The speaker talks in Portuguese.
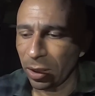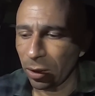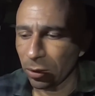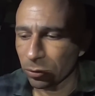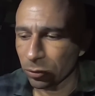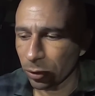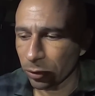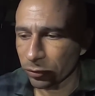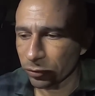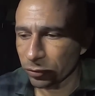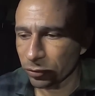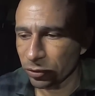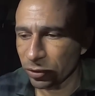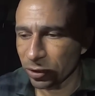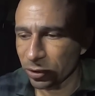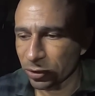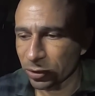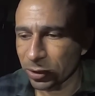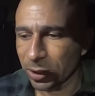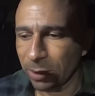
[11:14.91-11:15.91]
ao nosso
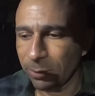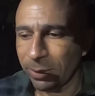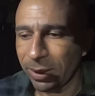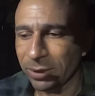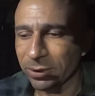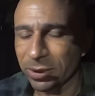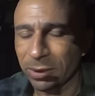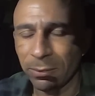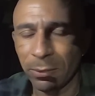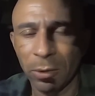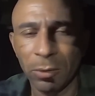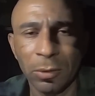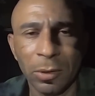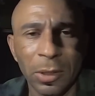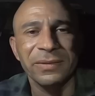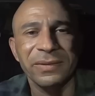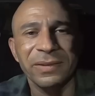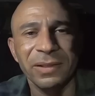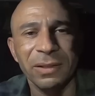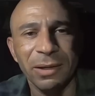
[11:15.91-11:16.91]
dia de trabalho, tá bom?
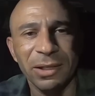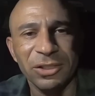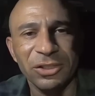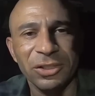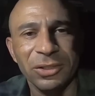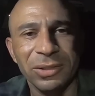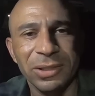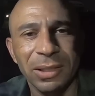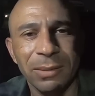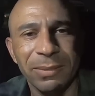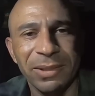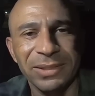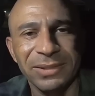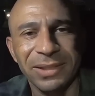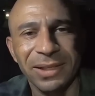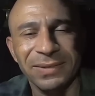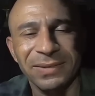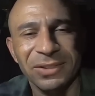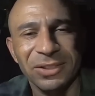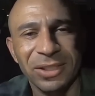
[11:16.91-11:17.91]
Se não é inscrito também,
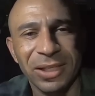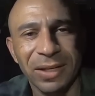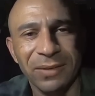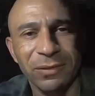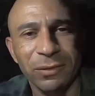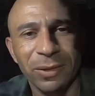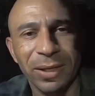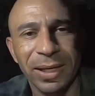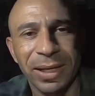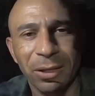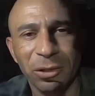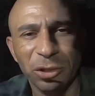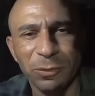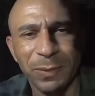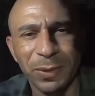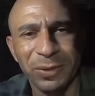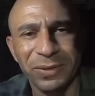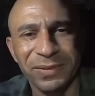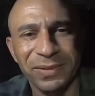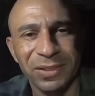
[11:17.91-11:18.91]
já se inscreve no canal.
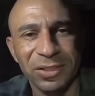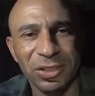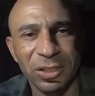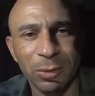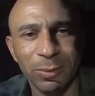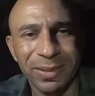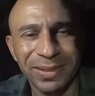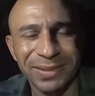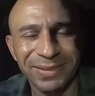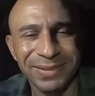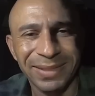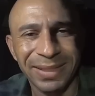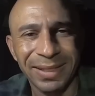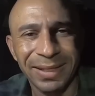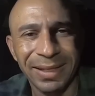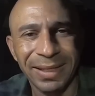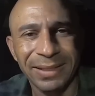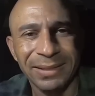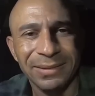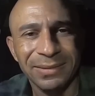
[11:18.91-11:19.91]
Espero que vocês tenham uma
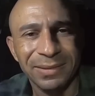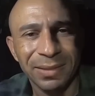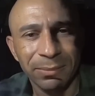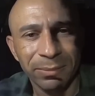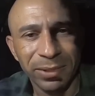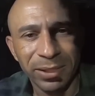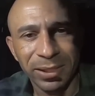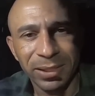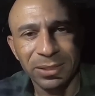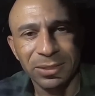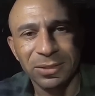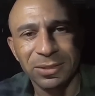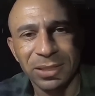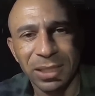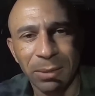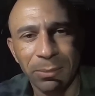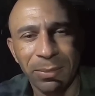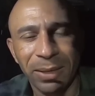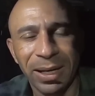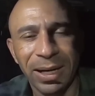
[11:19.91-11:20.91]
excelente semana aí de
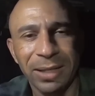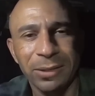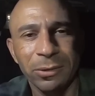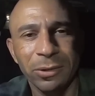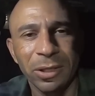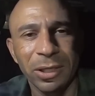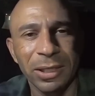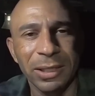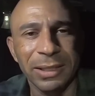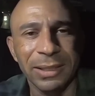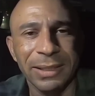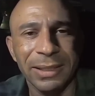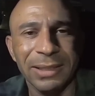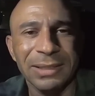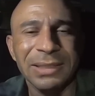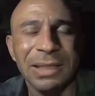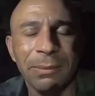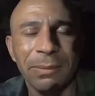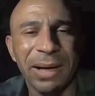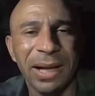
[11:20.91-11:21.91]
trabalho.
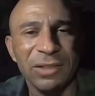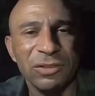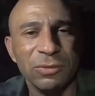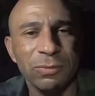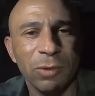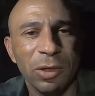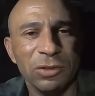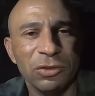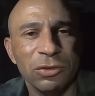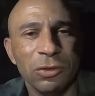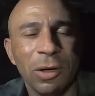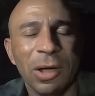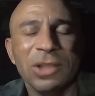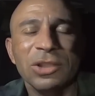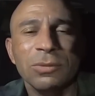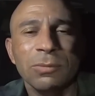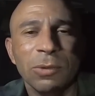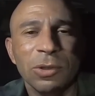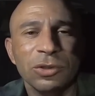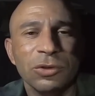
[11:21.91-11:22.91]
Grande abraço, boa
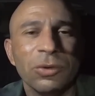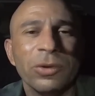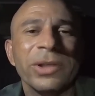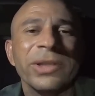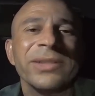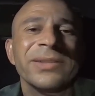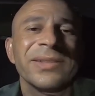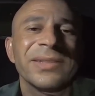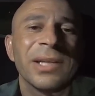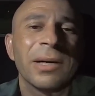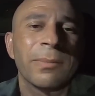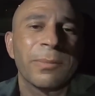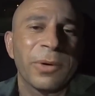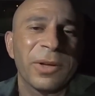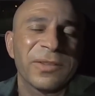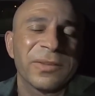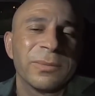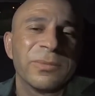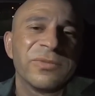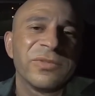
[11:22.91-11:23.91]
sorte, boas corridas, até o
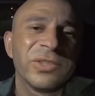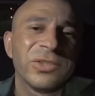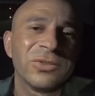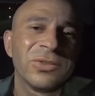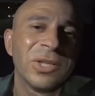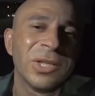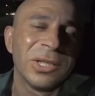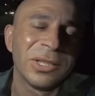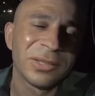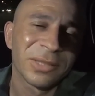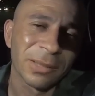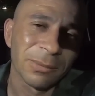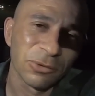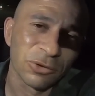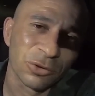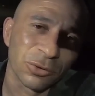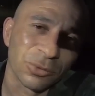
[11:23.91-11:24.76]
próximo vídeo. Tamo